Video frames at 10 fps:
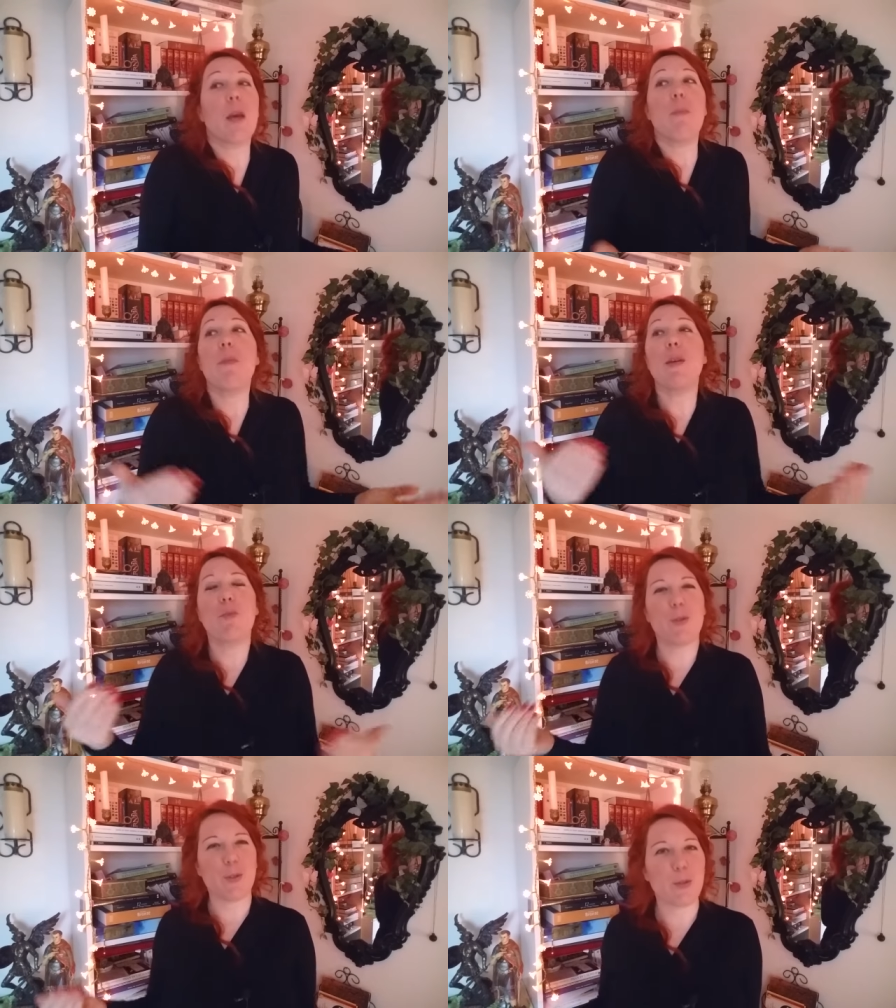mais
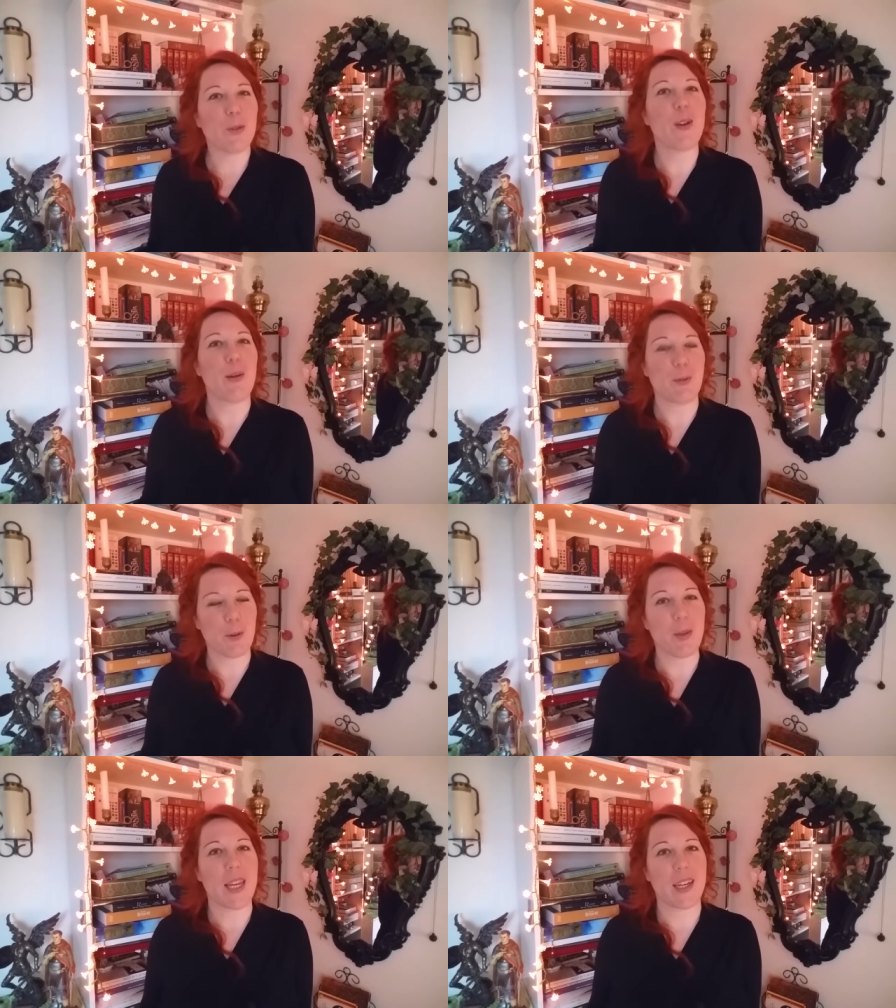plutôt de la
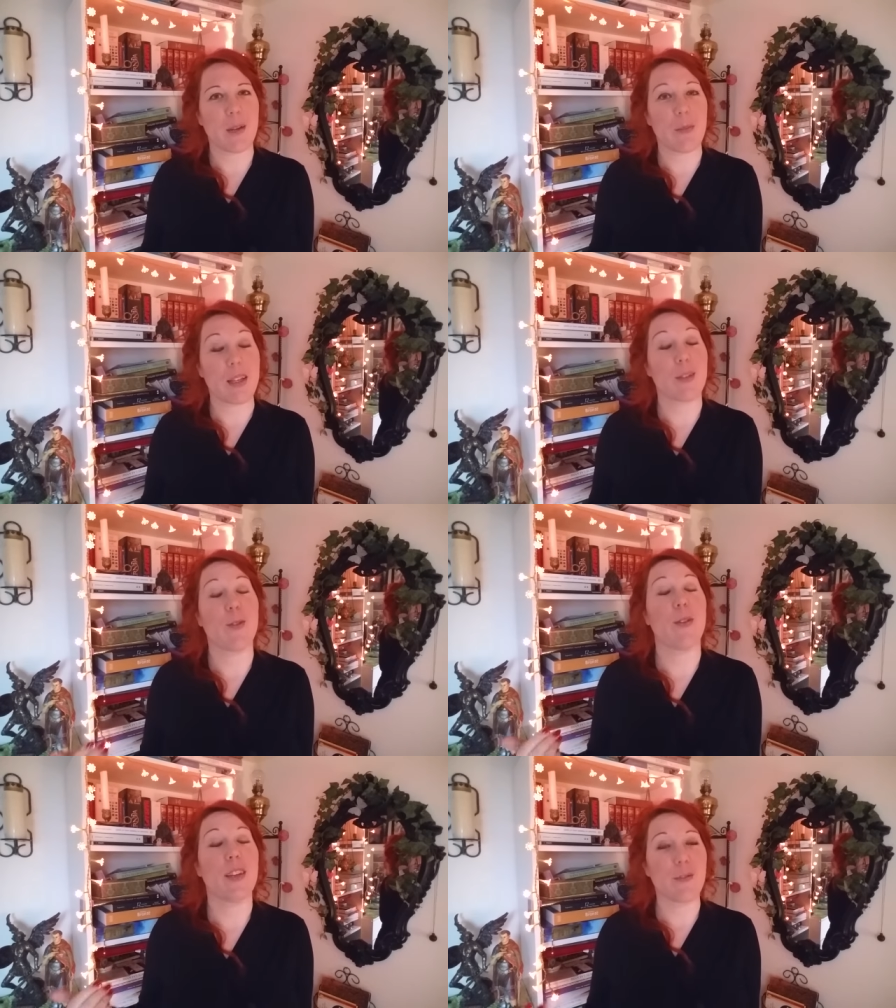première, parce
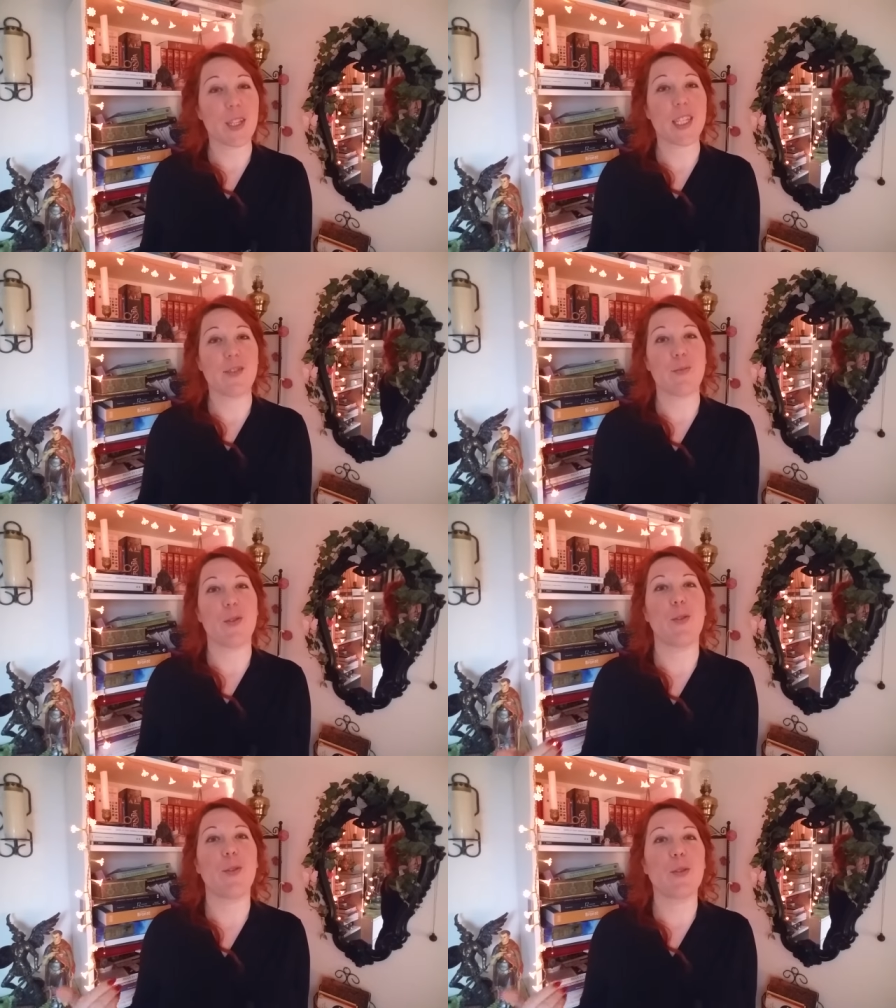que
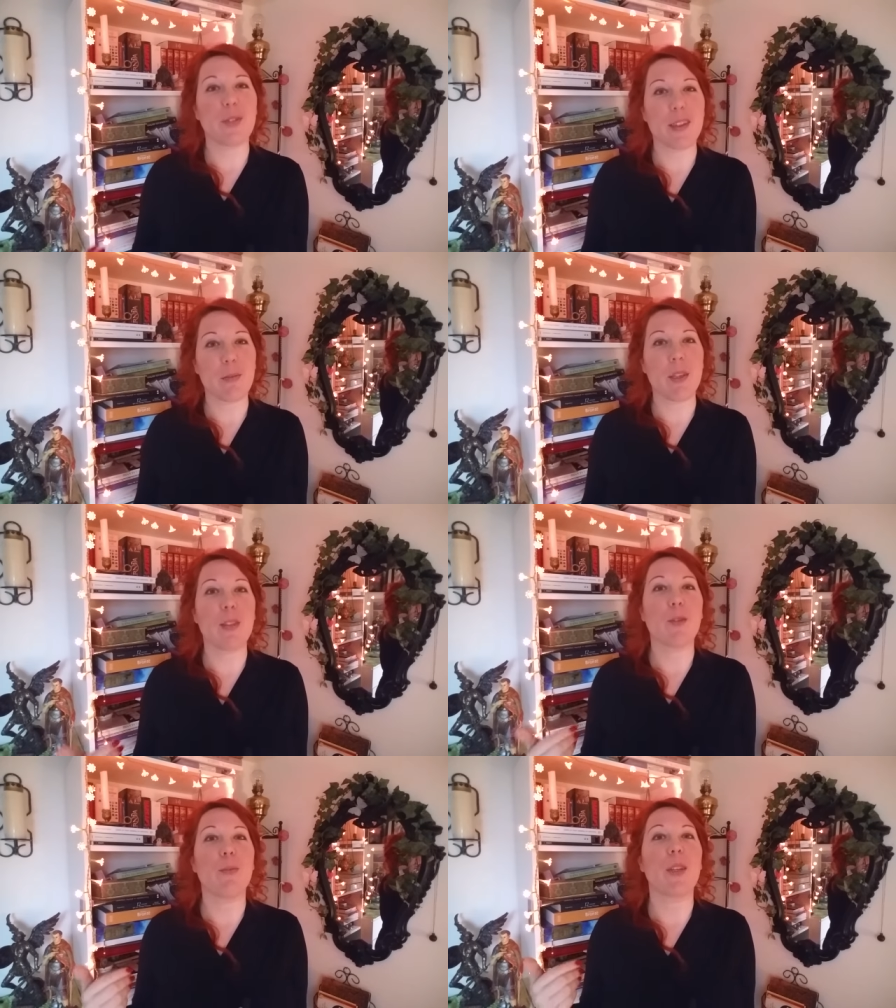effectivement, nos ennemis
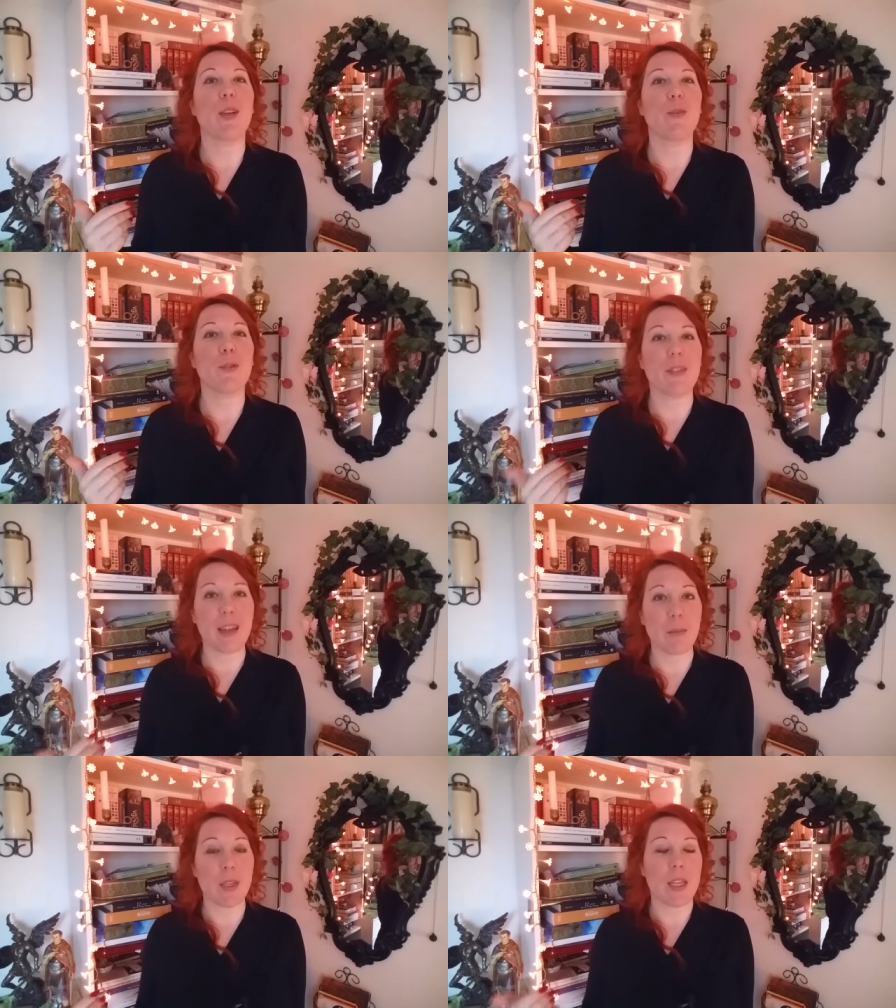sont bien nos
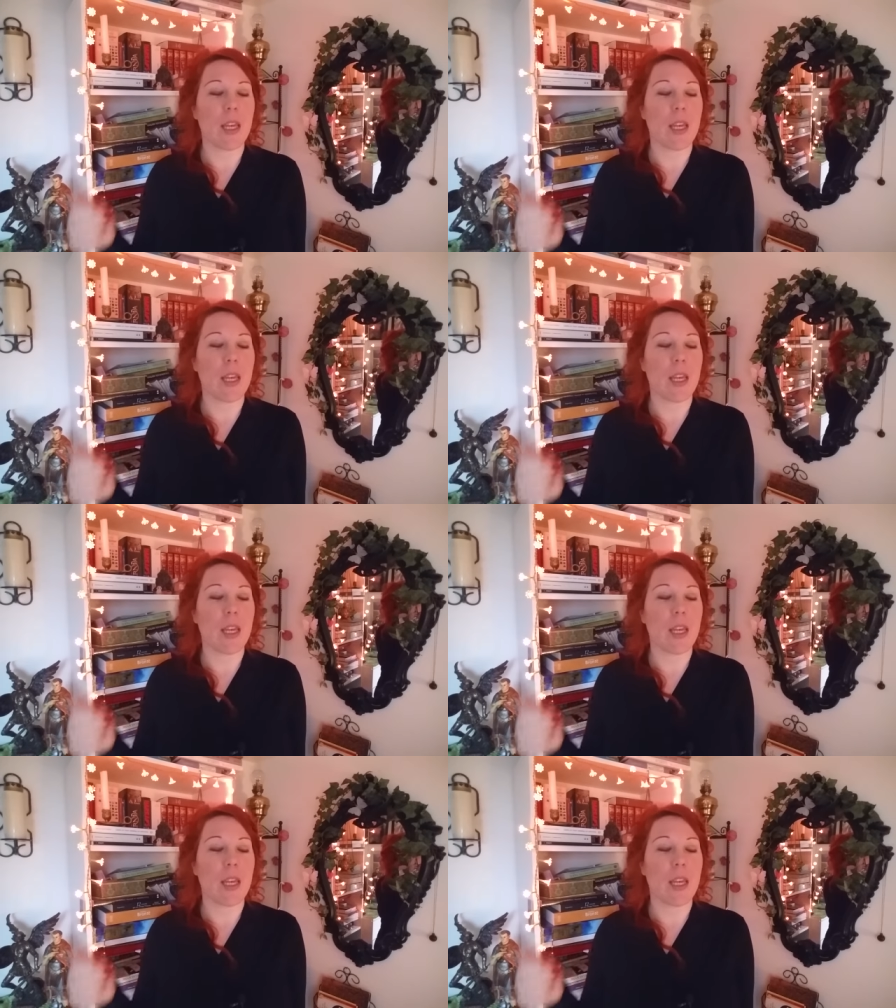amis.